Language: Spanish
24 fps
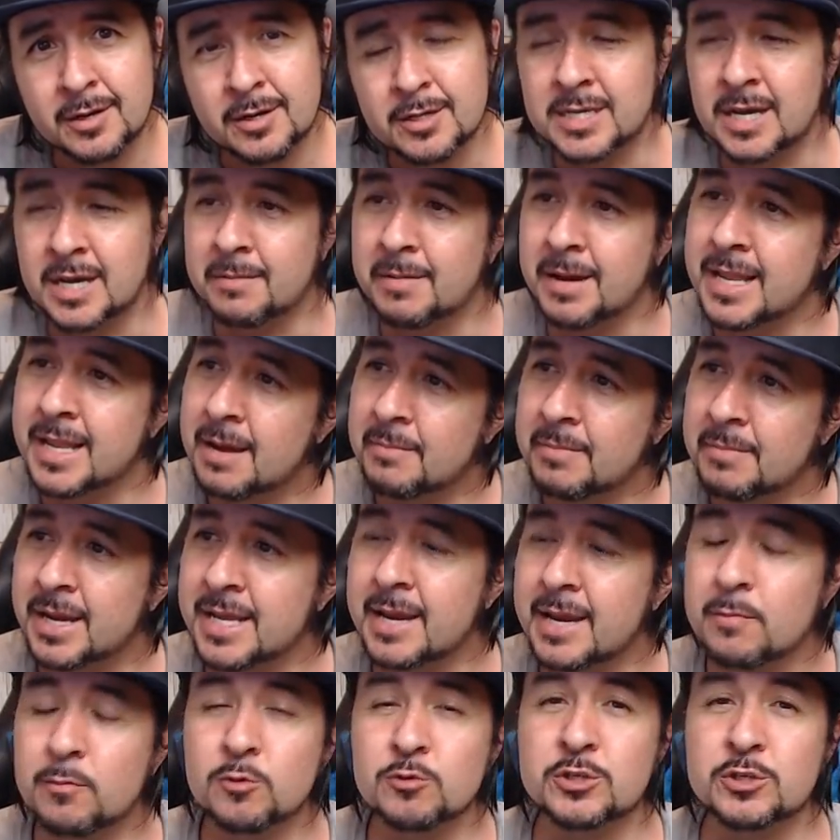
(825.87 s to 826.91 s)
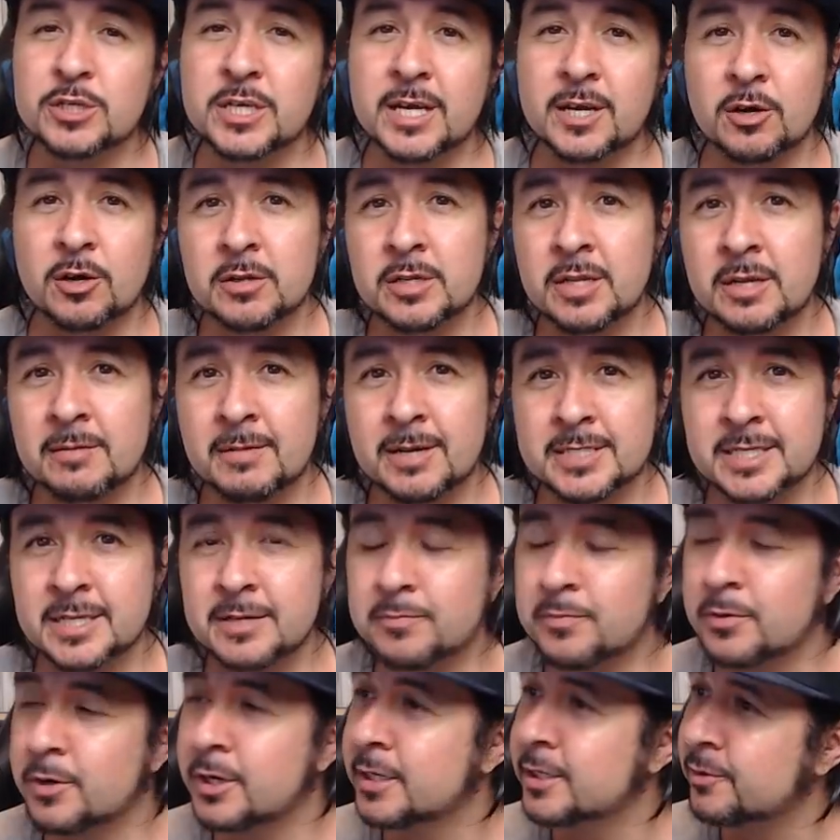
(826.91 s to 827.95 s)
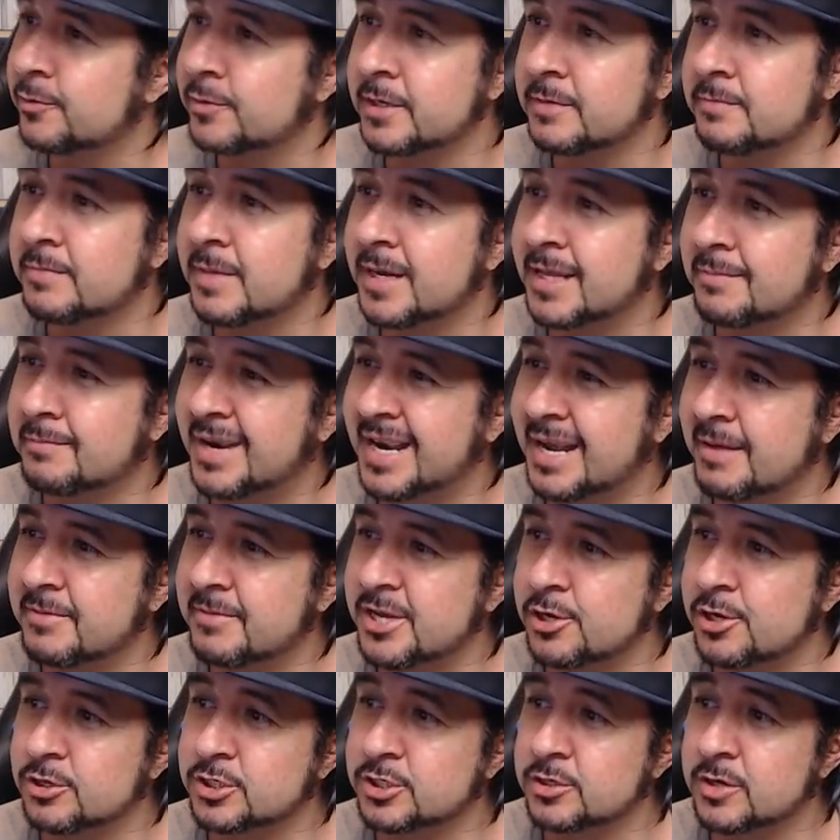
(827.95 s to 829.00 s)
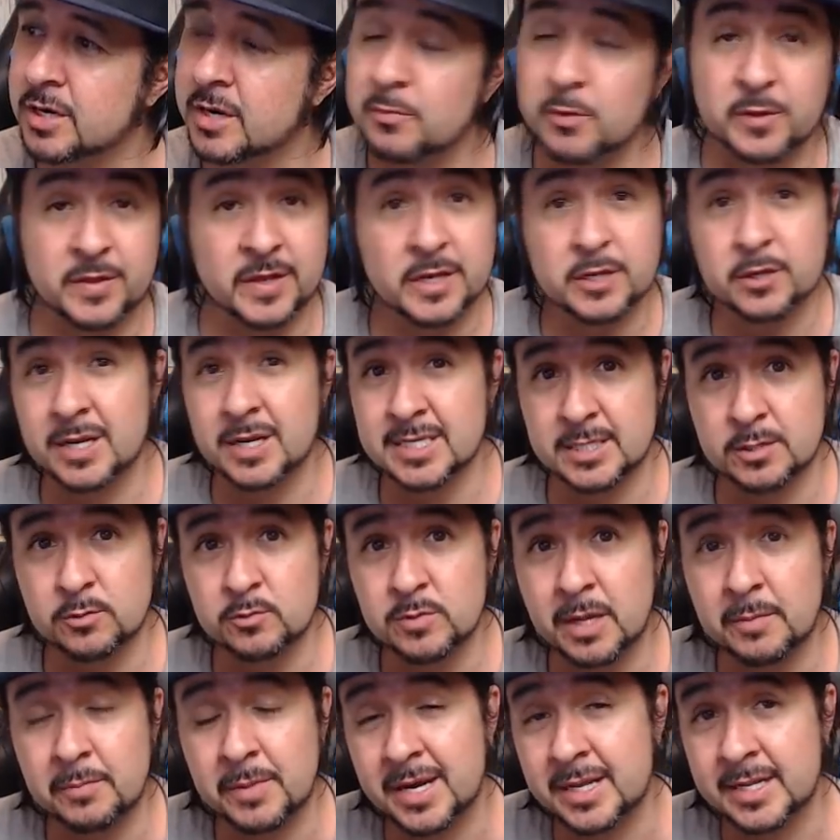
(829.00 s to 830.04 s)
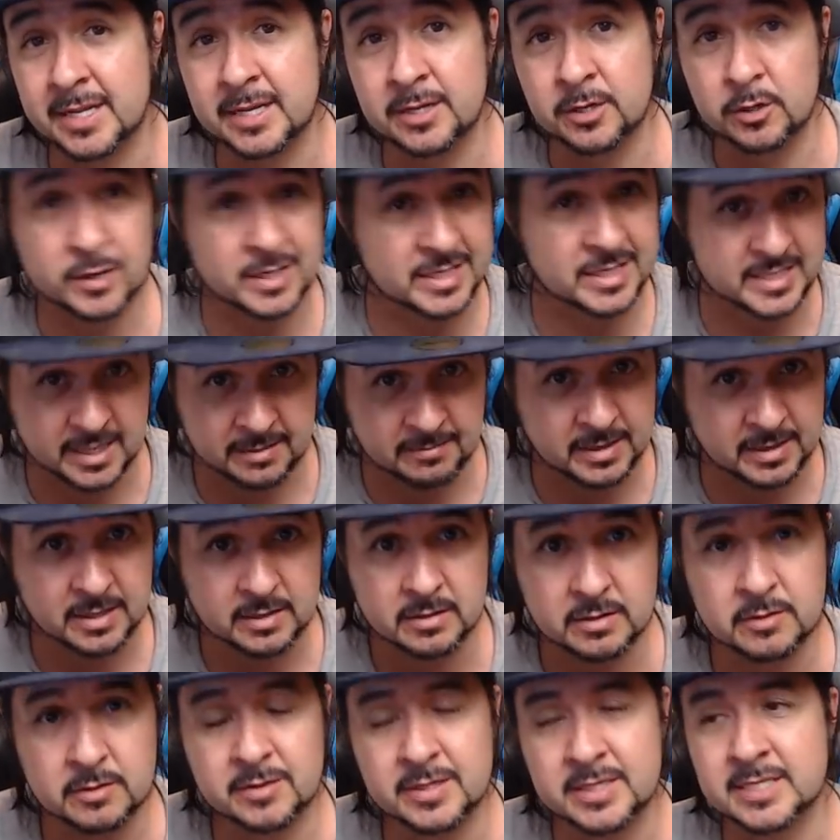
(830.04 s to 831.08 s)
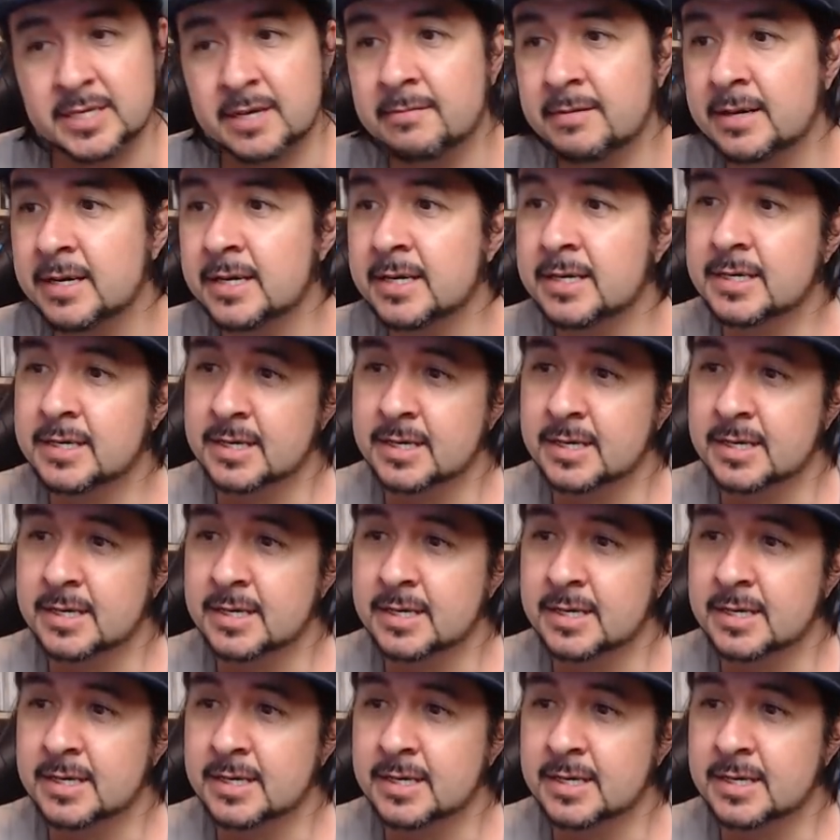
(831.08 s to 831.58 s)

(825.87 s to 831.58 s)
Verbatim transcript: O sea, vaya, vaya musicón de Basil Poledoris maravilloso, que por cierto, la segunda parte no estaba, no estaba.